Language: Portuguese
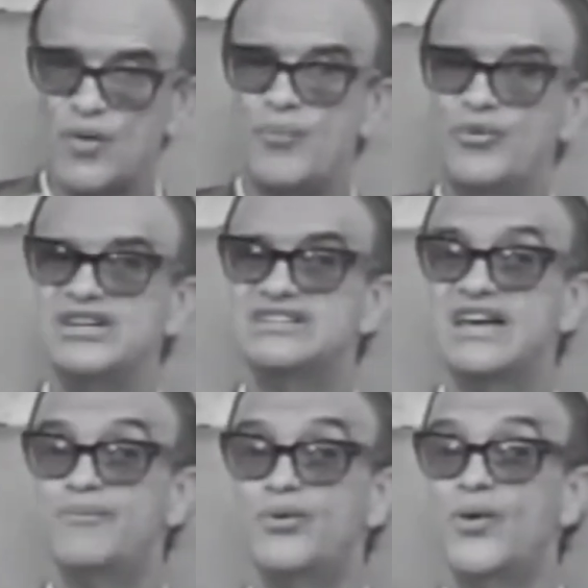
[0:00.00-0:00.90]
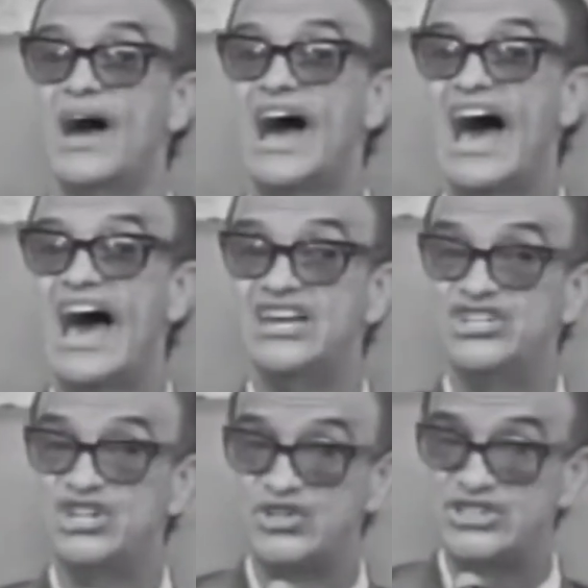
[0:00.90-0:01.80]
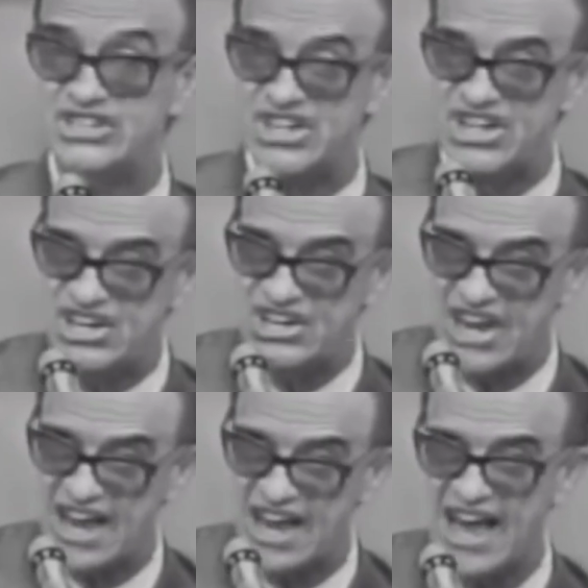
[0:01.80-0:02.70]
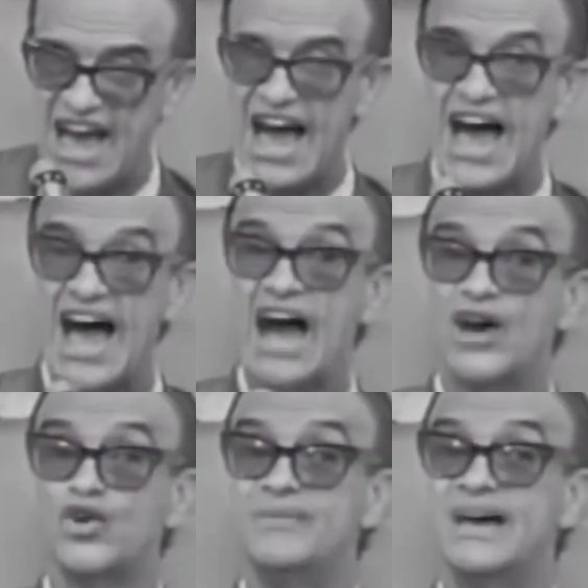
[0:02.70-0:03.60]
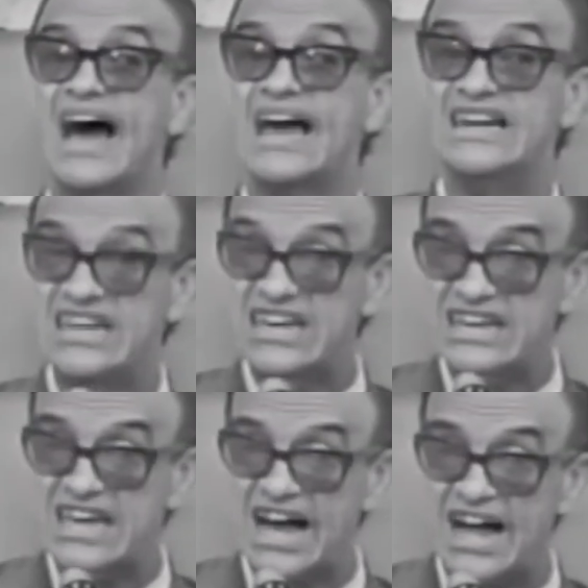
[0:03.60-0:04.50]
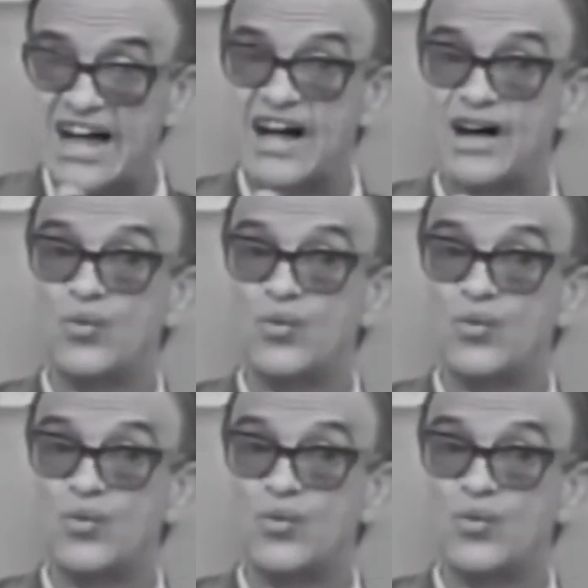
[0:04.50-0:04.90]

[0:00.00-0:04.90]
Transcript: como, por exemplo, a idiotia, a acromegalia,